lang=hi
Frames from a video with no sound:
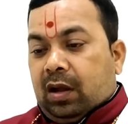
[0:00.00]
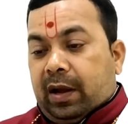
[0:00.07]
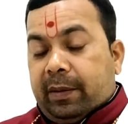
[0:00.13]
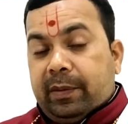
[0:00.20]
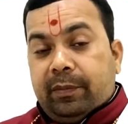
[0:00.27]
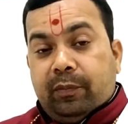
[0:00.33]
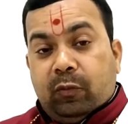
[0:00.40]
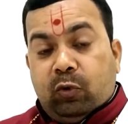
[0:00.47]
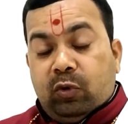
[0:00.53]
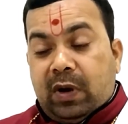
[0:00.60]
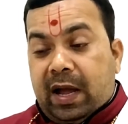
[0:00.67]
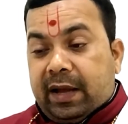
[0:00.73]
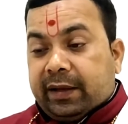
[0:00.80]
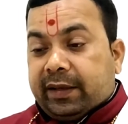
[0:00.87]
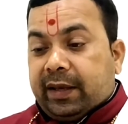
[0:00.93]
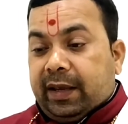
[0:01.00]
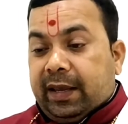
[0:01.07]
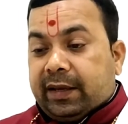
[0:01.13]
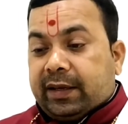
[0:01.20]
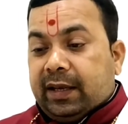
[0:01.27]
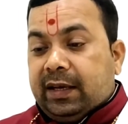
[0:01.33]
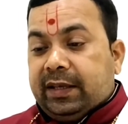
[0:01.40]
अब मूलांक
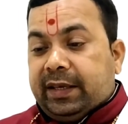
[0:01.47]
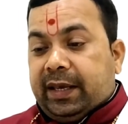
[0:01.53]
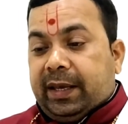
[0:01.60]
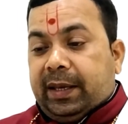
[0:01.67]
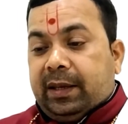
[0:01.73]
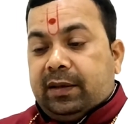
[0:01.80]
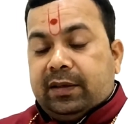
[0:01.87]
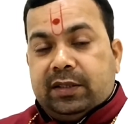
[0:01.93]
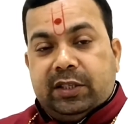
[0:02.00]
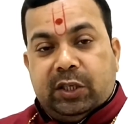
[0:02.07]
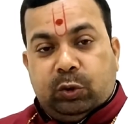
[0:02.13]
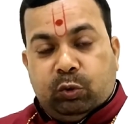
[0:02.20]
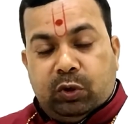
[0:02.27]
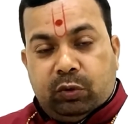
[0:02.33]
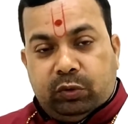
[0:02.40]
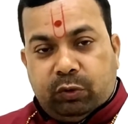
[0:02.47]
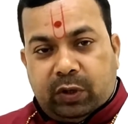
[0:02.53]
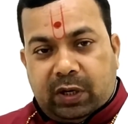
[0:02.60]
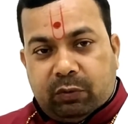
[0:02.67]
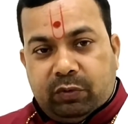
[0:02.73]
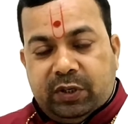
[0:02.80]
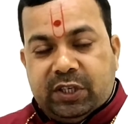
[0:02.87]
एक के लिए ये दो हजार
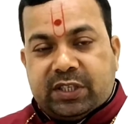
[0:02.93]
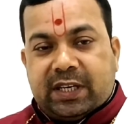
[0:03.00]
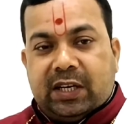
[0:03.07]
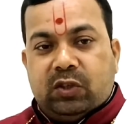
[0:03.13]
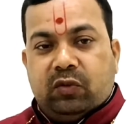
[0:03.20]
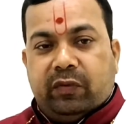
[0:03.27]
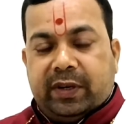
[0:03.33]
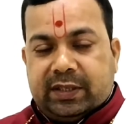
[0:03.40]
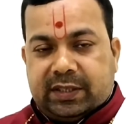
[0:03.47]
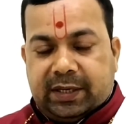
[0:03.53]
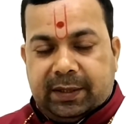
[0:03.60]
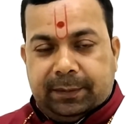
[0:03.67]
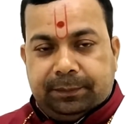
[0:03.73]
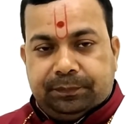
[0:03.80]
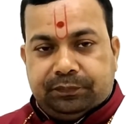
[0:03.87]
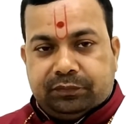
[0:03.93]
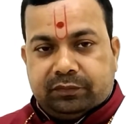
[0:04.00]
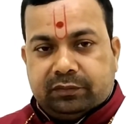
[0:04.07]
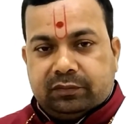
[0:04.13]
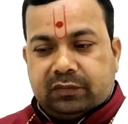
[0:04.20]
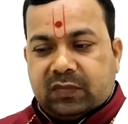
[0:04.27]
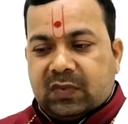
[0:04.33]
उन्नीस का जो वर्ष है
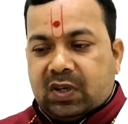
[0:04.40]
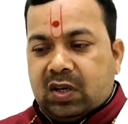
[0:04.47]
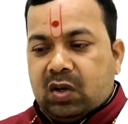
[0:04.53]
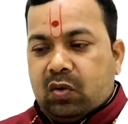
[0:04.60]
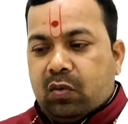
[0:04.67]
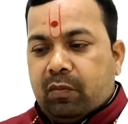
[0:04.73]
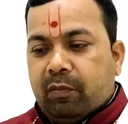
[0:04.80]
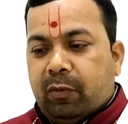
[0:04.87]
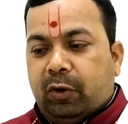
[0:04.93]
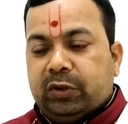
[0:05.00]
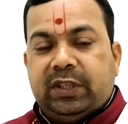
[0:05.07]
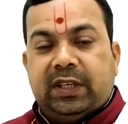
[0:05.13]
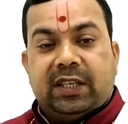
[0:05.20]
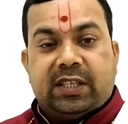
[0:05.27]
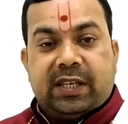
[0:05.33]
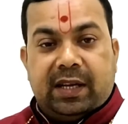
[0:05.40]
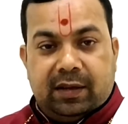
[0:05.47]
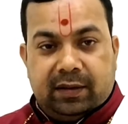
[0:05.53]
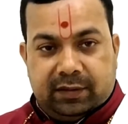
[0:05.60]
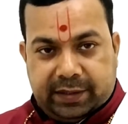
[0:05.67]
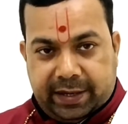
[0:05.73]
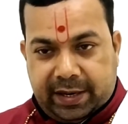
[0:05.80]
बहुत ही अच्छा
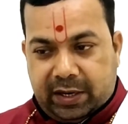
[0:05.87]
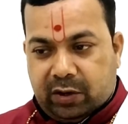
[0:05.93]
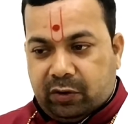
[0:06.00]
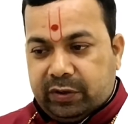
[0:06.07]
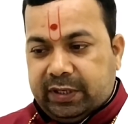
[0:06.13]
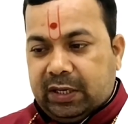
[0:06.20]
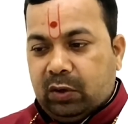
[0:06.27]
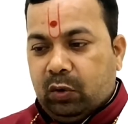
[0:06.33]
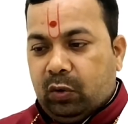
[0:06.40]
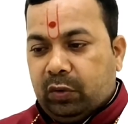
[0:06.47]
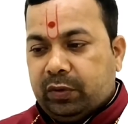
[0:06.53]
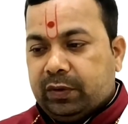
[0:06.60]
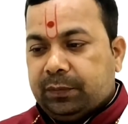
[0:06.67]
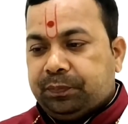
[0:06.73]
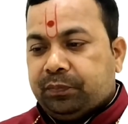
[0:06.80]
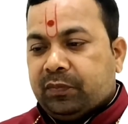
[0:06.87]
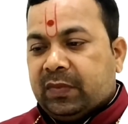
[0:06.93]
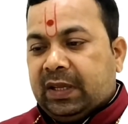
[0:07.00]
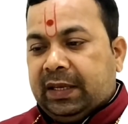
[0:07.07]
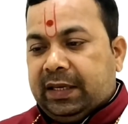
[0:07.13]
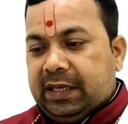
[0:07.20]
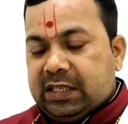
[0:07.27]
है और ये
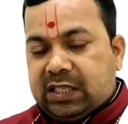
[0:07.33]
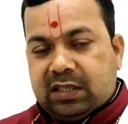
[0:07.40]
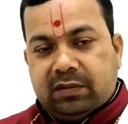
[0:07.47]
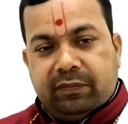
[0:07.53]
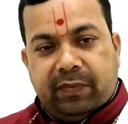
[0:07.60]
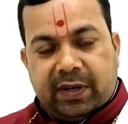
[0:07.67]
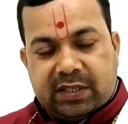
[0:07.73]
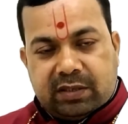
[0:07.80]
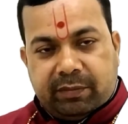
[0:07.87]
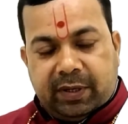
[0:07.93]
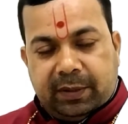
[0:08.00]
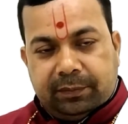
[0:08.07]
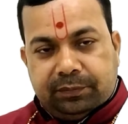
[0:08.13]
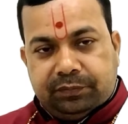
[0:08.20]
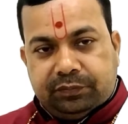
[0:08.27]
लोग इस वर्ष में